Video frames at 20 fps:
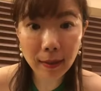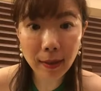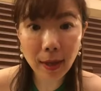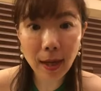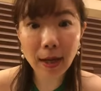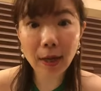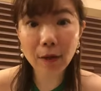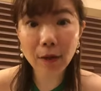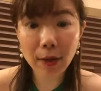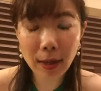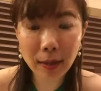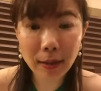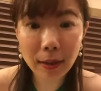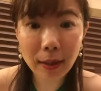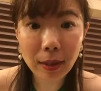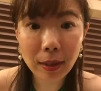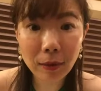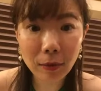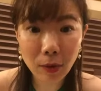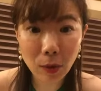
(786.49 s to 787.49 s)
彼を選んで
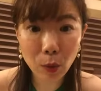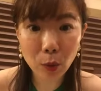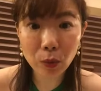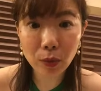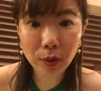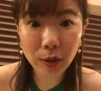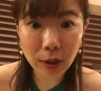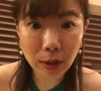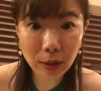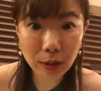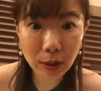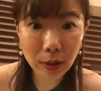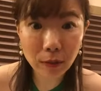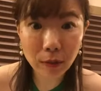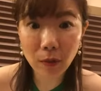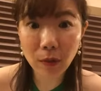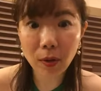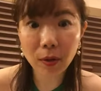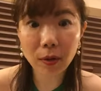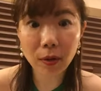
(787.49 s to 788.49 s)
いいのか夫を選んでいいの
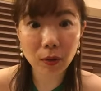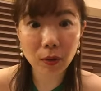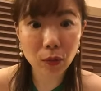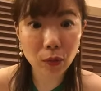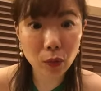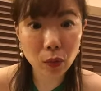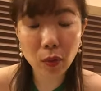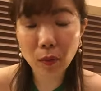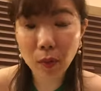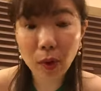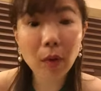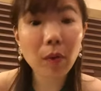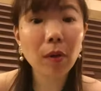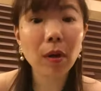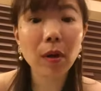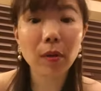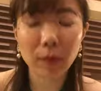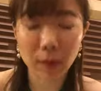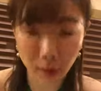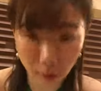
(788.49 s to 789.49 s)
か分かんないっていう相談も結構
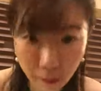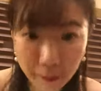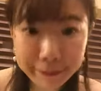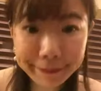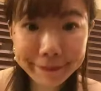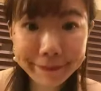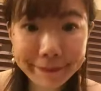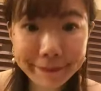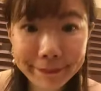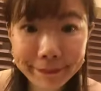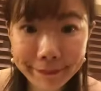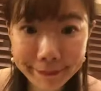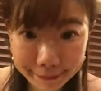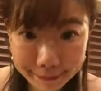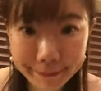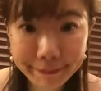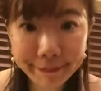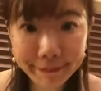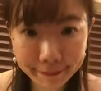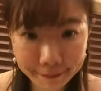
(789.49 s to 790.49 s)
あるんだよ。
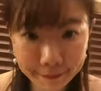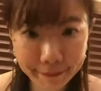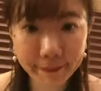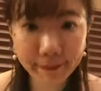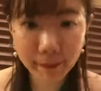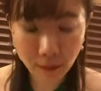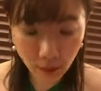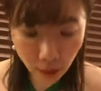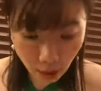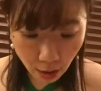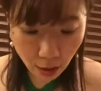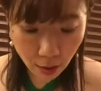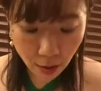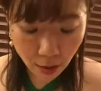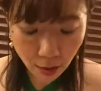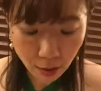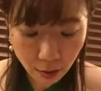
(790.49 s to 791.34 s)
うん、で